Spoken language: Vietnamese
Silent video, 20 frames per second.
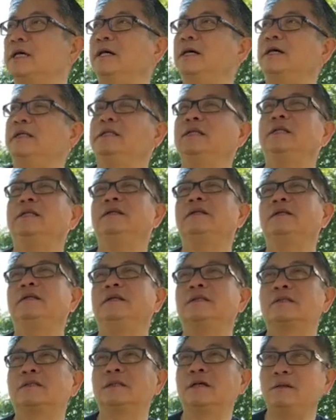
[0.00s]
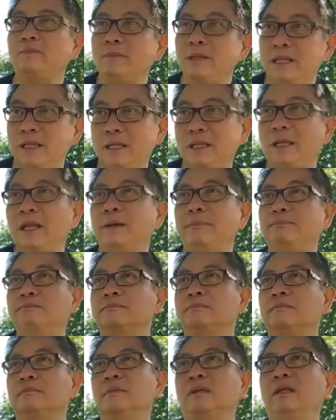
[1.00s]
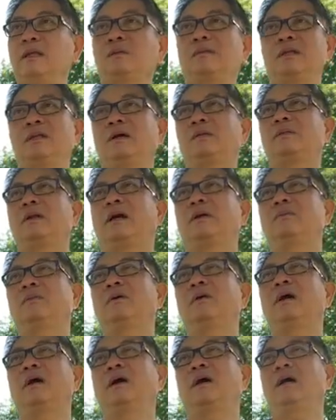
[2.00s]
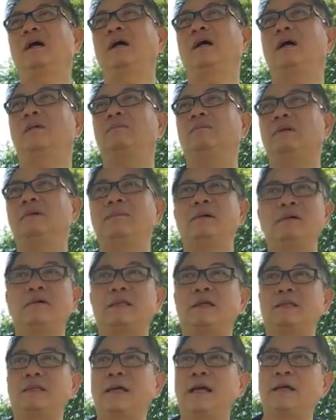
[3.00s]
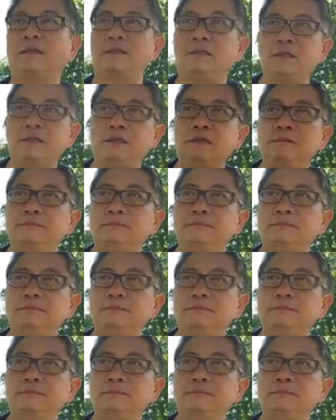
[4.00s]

trời thì từ bi rồi đó, nhưng mà trong lòng của họ không có bao giờ tha thứ,